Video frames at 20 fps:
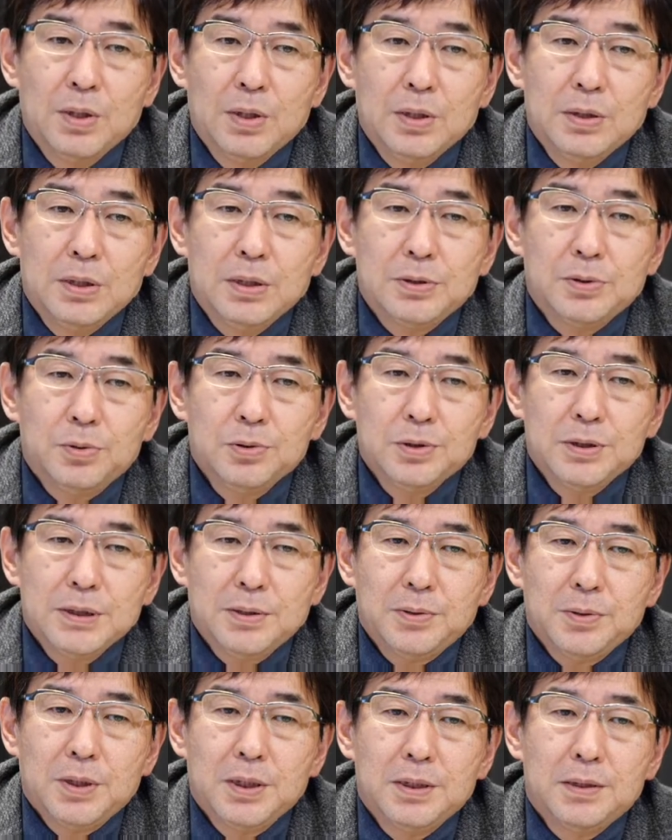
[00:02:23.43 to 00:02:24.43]
でそうし
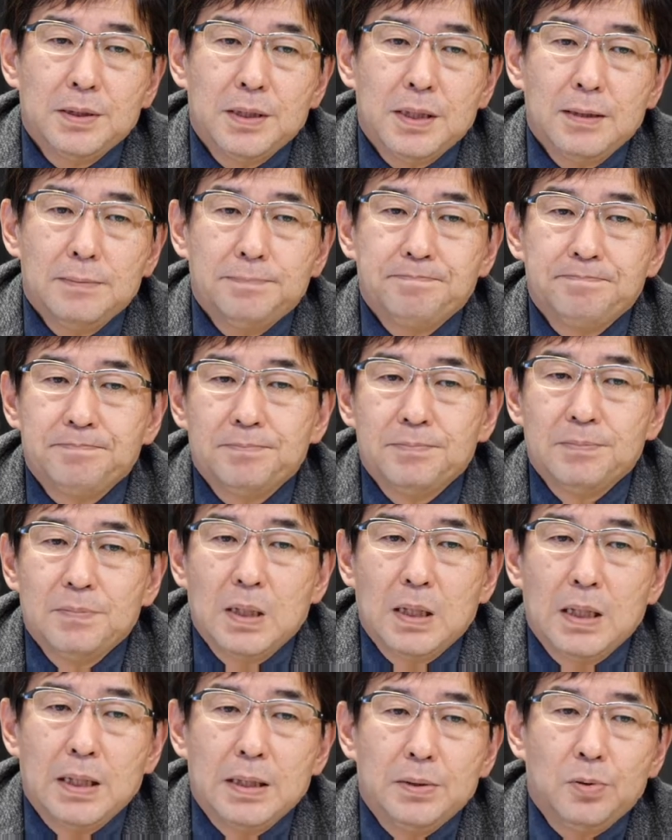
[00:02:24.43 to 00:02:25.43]
た時にね
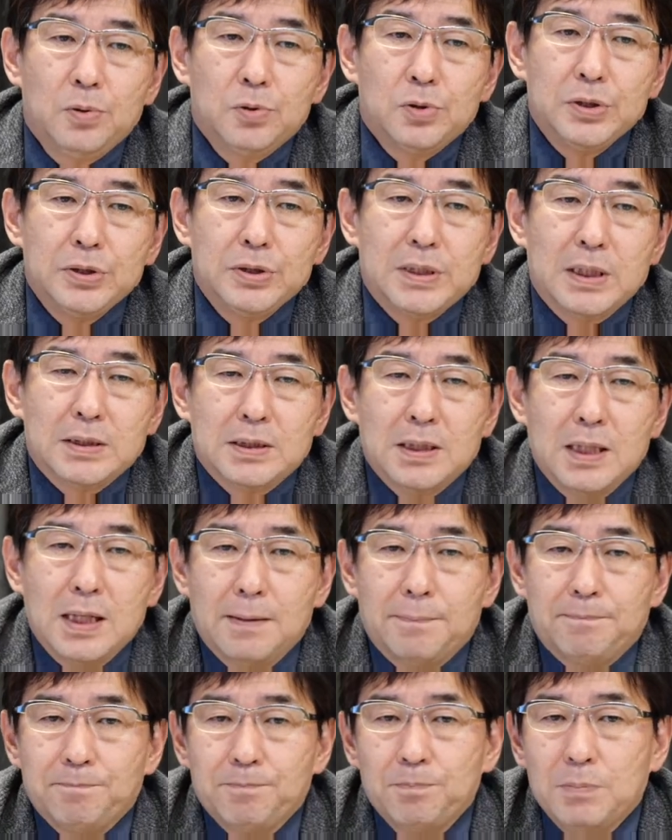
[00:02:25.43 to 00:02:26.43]
両親たち
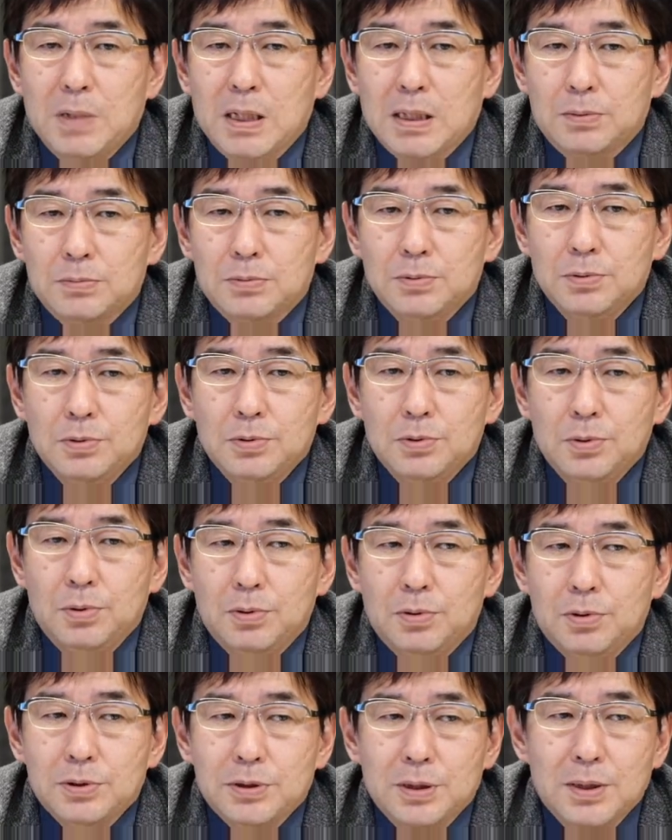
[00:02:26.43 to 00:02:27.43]
がまあ、運動
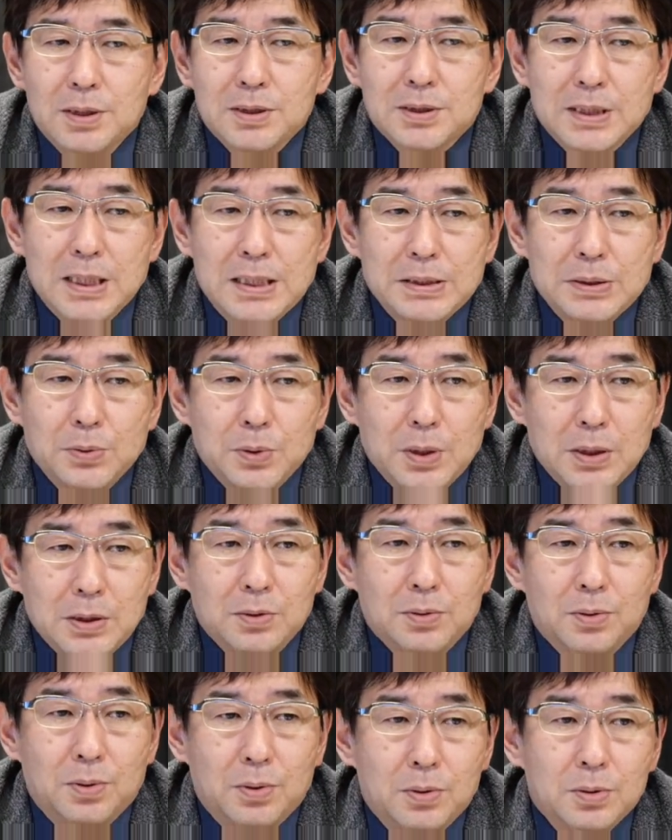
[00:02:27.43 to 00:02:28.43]
を起こしたのは最初だ
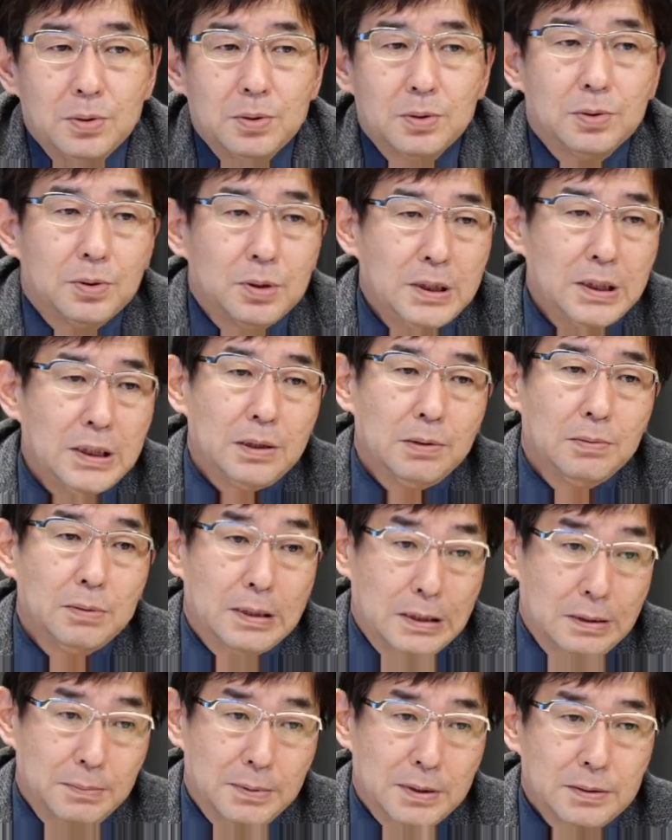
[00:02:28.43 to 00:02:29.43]
というふうに言わ
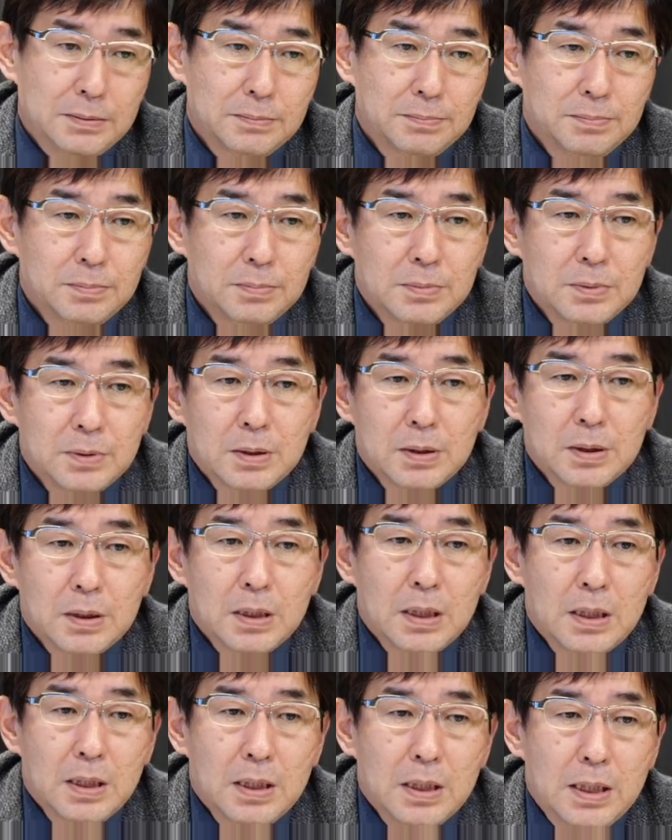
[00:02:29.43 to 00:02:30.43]
れてます。
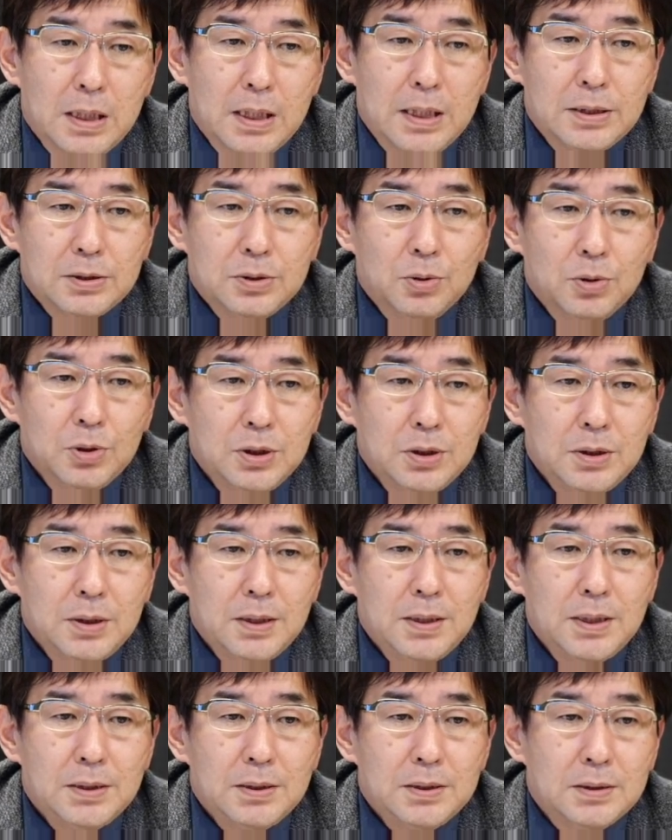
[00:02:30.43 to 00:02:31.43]
えそし
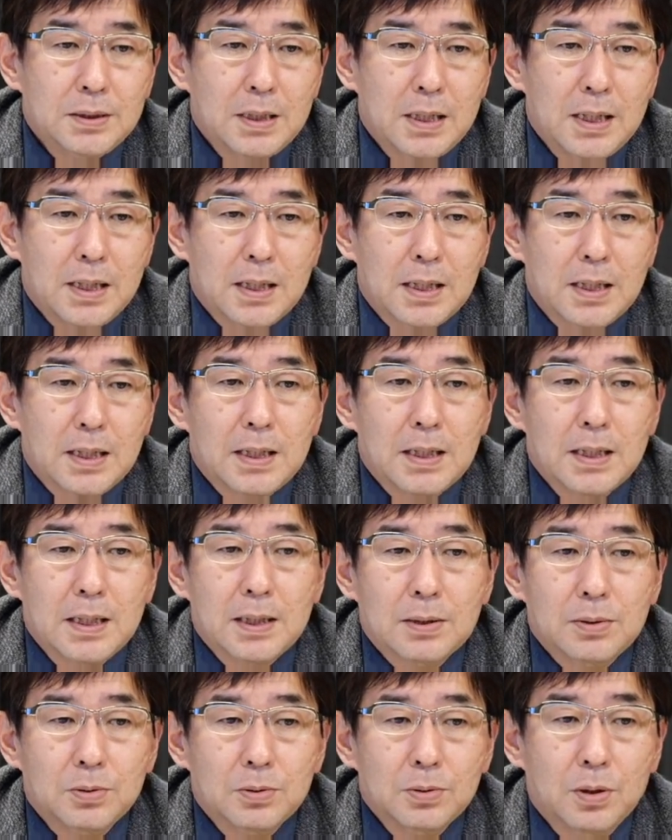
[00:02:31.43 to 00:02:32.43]
てですね、
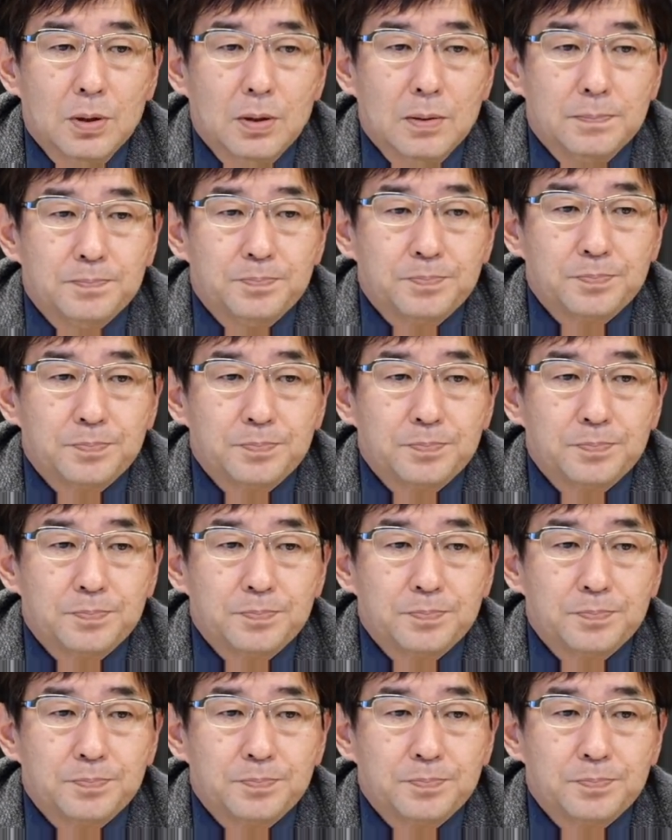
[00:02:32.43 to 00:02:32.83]
えこの、